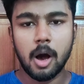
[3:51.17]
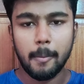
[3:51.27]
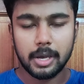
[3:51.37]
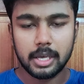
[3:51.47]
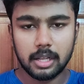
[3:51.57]
அப்போ
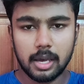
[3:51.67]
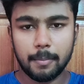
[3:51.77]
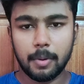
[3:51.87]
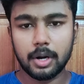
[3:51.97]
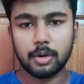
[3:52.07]
இதெல்லாம்
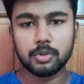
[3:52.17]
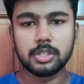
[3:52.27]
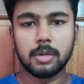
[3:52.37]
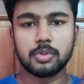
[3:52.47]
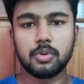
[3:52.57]
இம்பார்ட்டன்ட் கொஸ்டின்
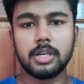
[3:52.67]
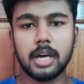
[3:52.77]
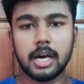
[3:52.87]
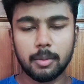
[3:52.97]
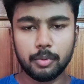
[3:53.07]
அப்படின்னு சொல்லிட்டு
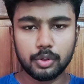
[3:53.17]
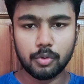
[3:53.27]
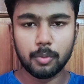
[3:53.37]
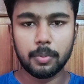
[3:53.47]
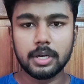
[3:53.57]
அதை மட்டும்
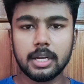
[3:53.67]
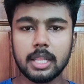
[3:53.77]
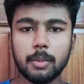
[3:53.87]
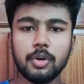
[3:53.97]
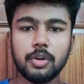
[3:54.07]
நோட் பண்ணிவிட்டு
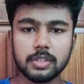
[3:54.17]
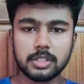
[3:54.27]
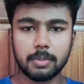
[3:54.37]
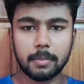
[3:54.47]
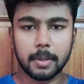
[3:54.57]
அதை மட்டும்
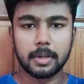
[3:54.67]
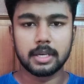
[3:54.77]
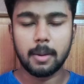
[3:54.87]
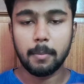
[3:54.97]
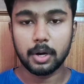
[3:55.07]
ஃபஸ்ட்டு ப்ரிப்பேர்
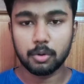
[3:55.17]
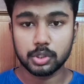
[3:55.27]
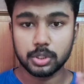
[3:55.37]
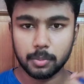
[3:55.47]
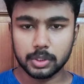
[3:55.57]
பண்ணுங்கள் இம்பார்ட்டன்ட்
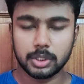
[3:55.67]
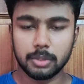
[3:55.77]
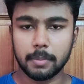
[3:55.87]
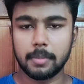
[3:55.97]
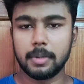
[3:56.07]
கொஸ்டின் மட்டும்
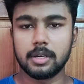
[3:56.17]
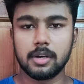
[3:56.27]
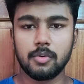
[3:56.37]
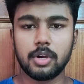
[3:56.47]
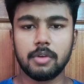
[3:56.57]
ப்ரிப்பேர் பண்ணுங்கள்
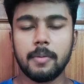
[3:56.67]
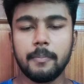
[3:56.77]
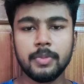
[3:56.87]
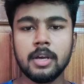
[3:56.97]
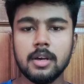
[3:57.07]
ஓகேவா
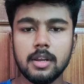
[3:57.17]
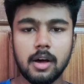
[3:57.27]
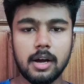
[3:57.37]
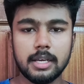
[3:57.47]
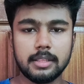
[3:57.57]
லா
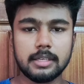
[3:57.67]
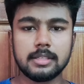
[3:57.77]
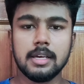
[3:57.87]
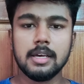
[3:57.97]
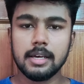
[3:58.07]
அண்ட் எத்திக்ஸ்
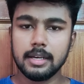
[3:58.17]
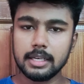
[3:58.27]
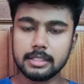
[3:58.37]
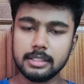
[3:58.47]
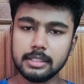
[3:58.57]

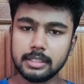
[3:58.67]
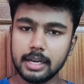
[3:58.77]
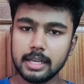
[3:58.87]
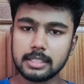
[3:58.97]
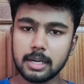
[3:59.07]
நெக்ஸ்ட்டு த்ரீ
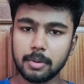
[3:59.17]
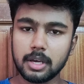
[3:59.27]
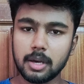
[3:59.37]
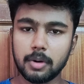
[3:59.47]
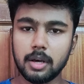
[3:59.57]
டேஸ் என்ன
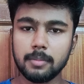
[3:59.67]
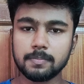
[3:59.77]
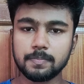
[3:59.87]
பண்ணுங்கள் அப்படின்னா